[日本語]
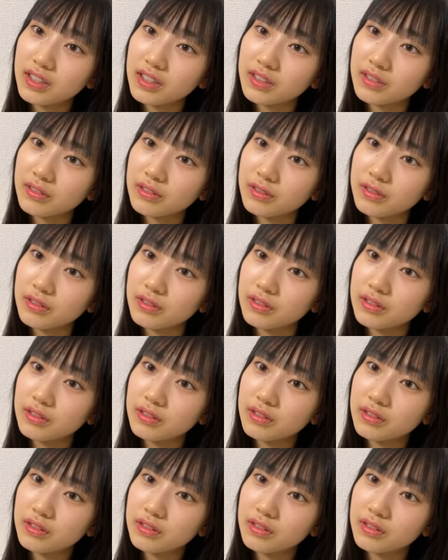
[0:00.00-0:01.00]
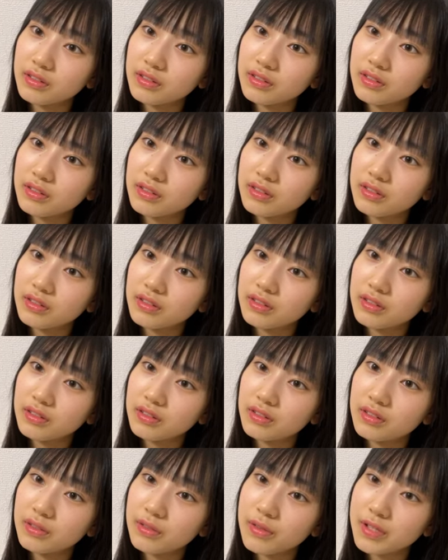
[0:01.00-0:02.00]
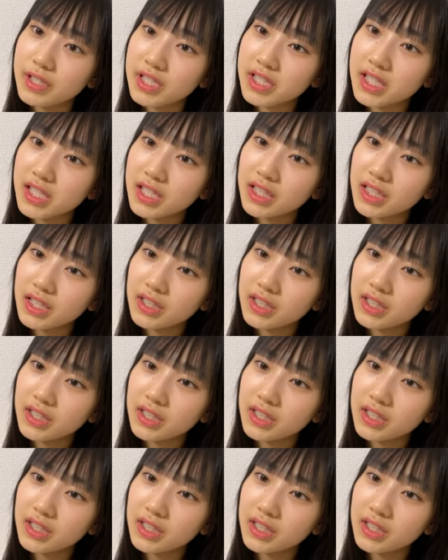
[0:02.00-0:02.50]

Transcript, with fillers: あのおじさん